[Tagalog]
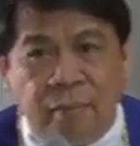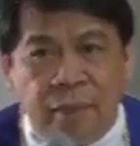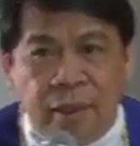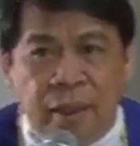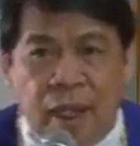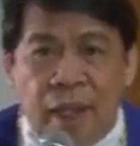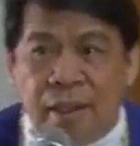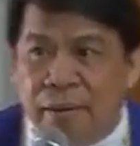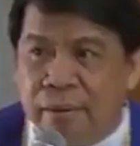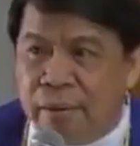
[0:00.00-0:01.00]
Ha?
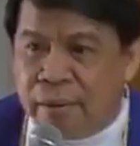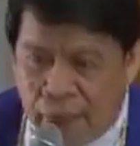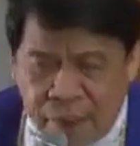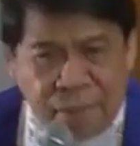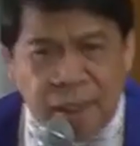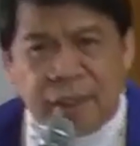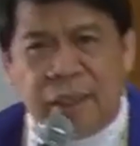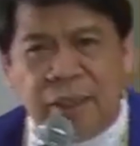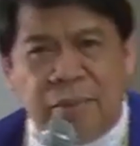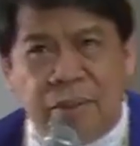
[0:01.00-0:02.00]
Alam niyan, alam
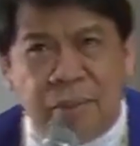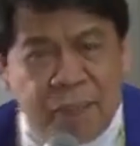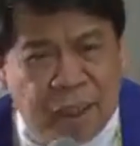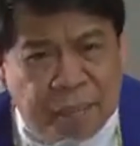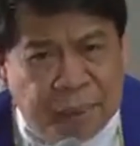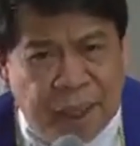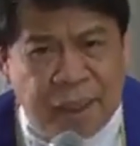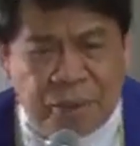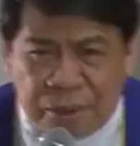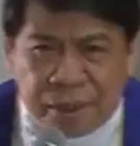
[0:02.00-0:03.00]
niyo, mga kapalali ko rin
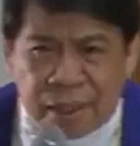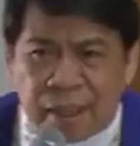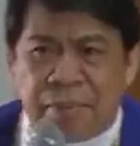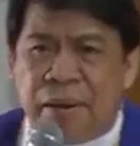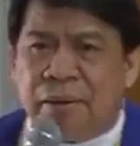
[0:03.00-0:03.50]
ano sabi ko,